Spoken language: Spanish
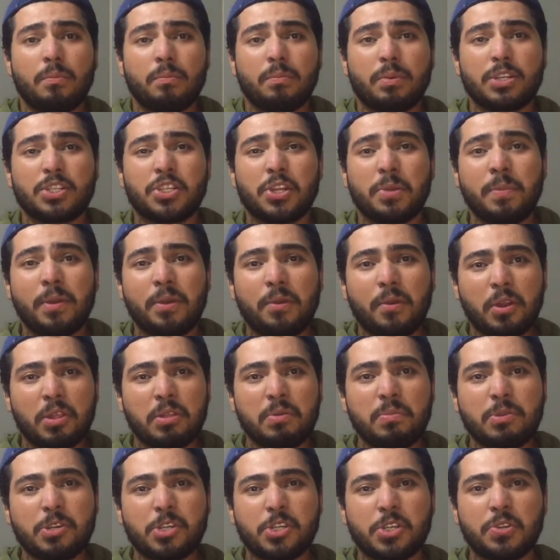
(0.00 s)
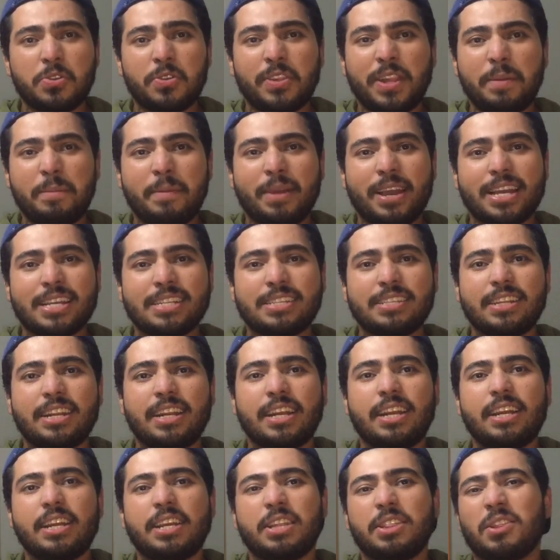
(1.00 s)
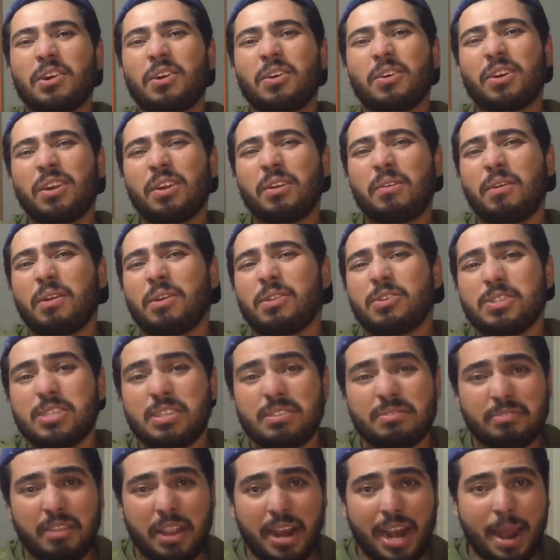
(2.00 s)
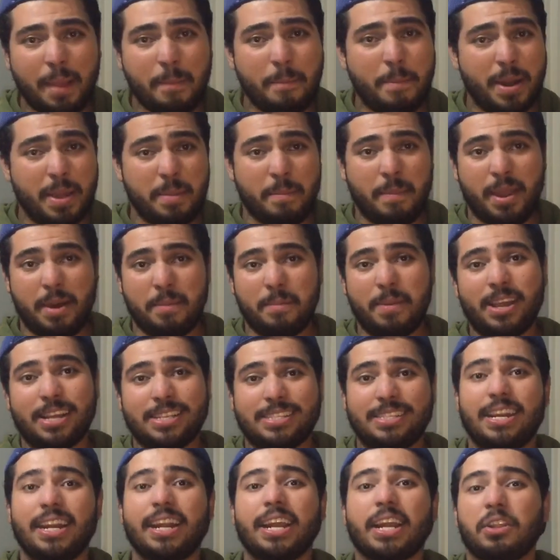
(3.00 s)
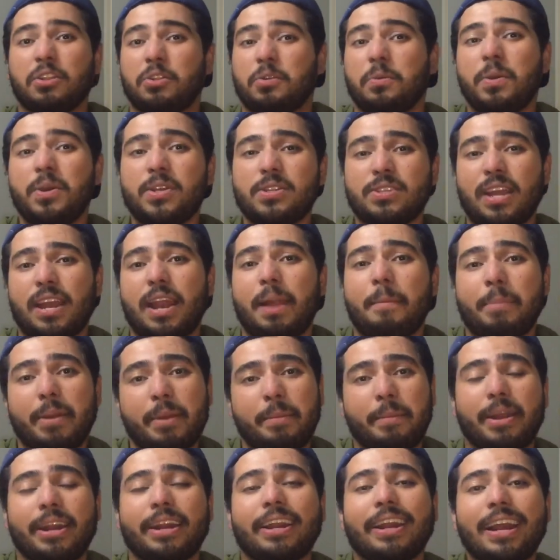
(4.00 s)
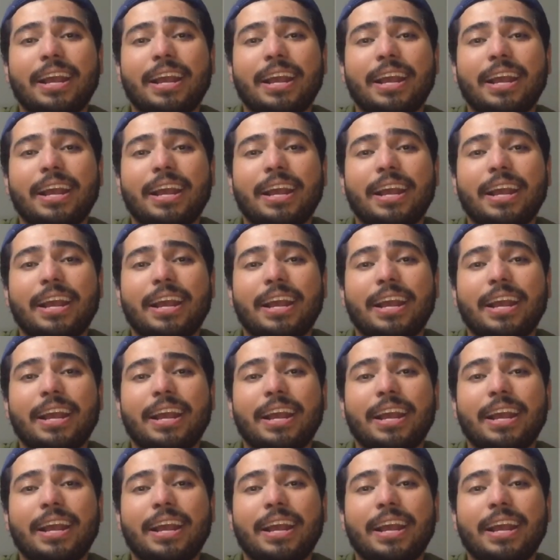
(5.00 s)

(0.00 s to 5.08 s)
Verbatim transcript: Pues yo me acuerdo mucho de una maestra y no recuerdo si fue la primer maestra que tuve, o sea, en la primera